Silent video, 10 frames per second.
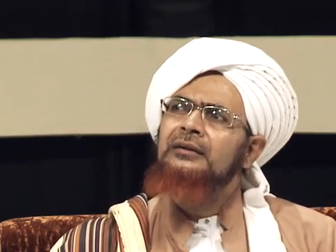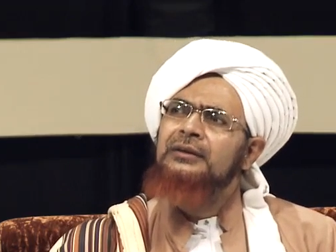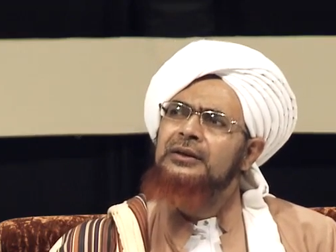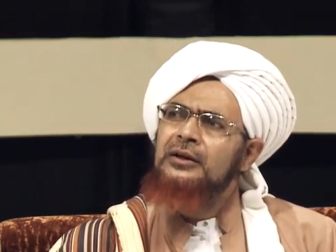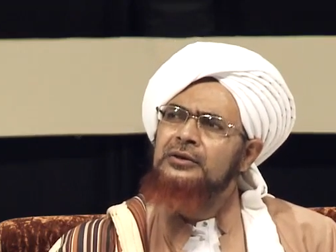
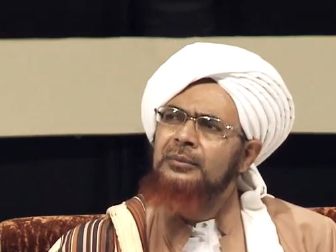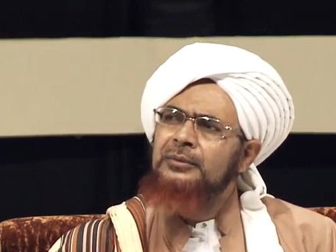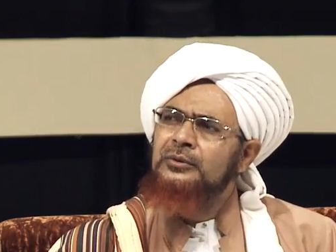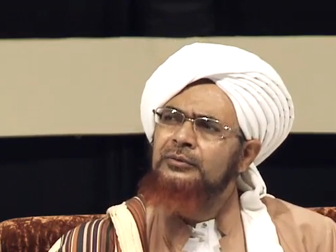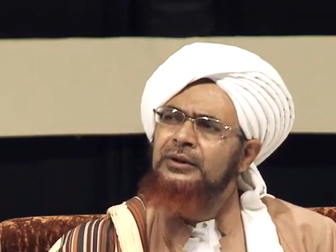فإذا
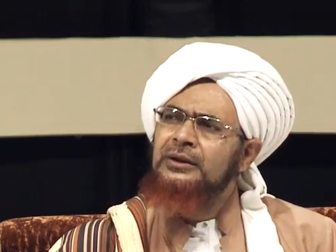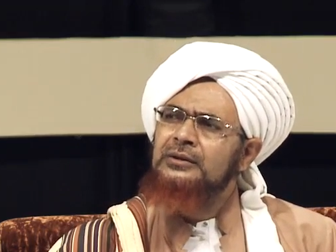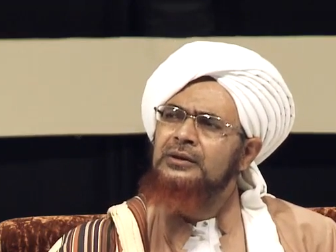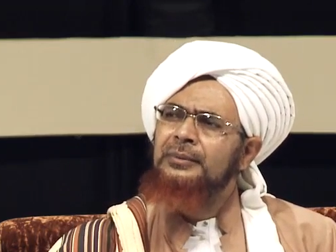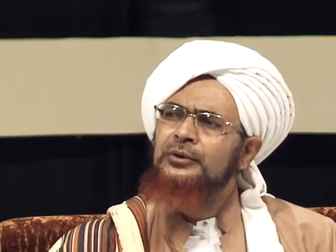أصبت فإن
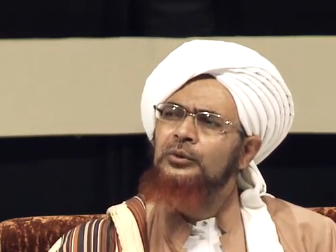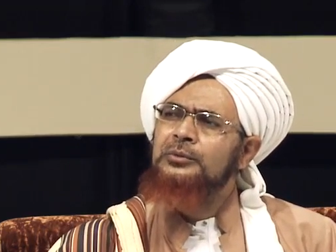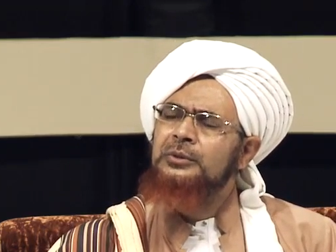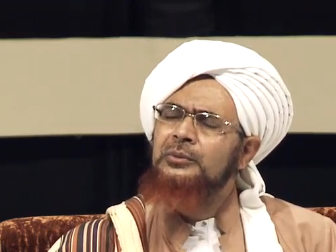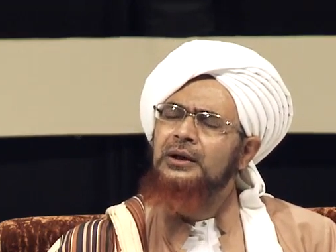أصابتكم
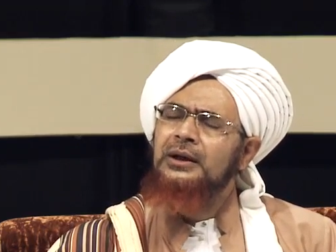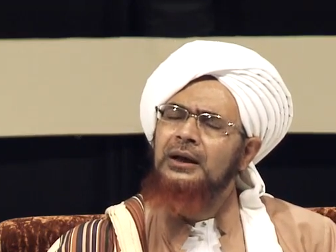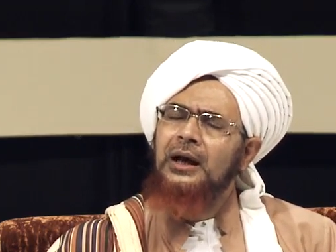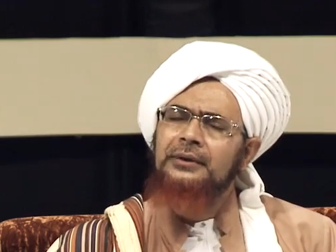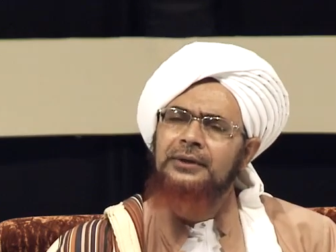مصيبة قال
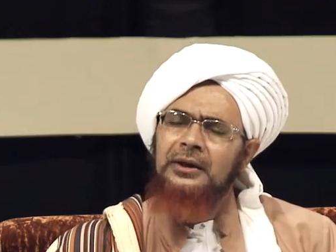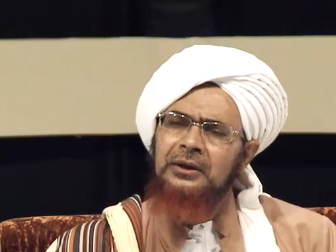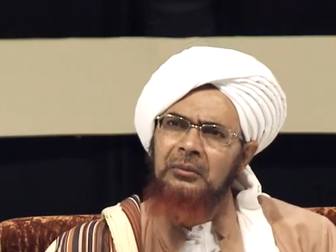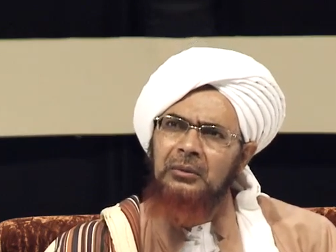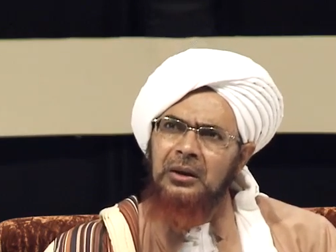قد
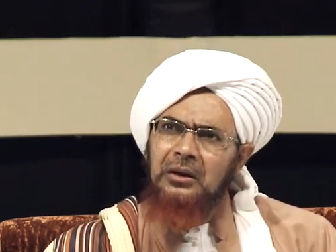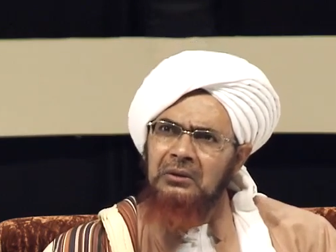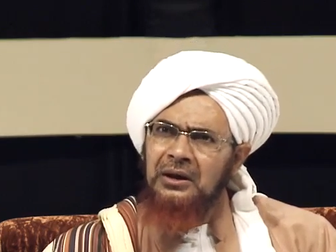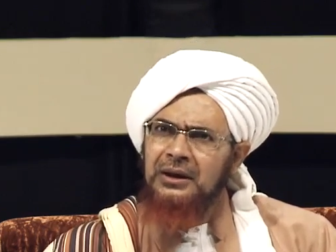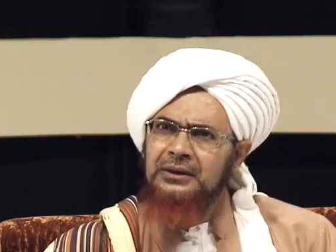أنعم الله
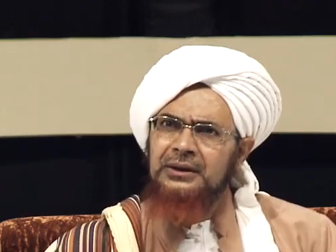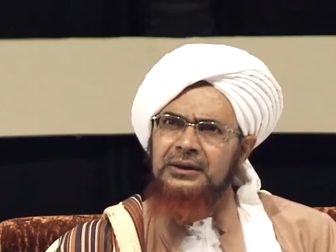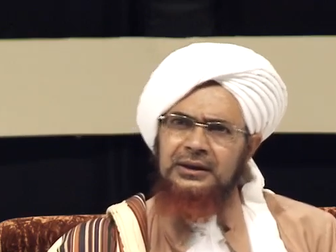علي